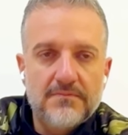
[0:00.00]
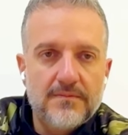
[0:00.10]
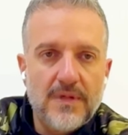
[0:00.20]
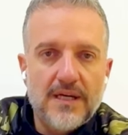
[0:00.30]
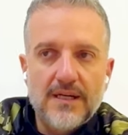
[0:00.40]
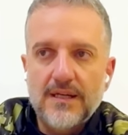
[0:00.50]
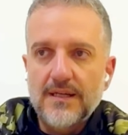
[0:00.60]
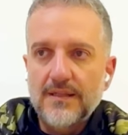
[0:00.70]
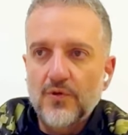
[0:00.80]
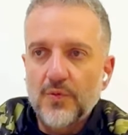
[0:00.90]
ma
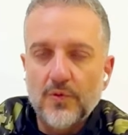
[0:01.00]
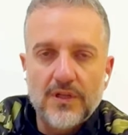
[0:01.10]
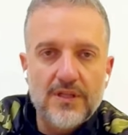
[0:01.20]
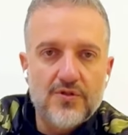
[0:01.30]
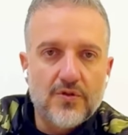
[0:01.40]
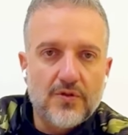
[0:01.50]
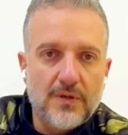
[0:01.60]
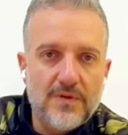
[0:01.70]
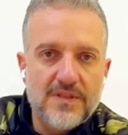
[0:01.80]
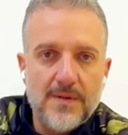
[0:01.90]
dopo qualche giorno a
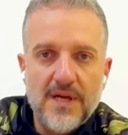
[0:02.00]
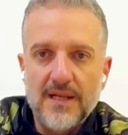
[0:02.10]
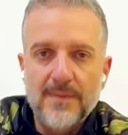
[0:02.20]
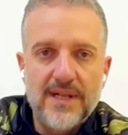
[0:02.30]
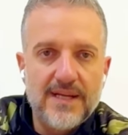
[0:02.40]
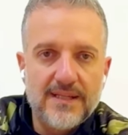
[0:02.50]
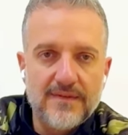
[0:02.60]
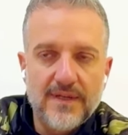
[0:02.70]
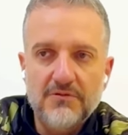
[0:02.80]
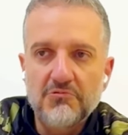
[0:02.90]
questa mail me ne arriva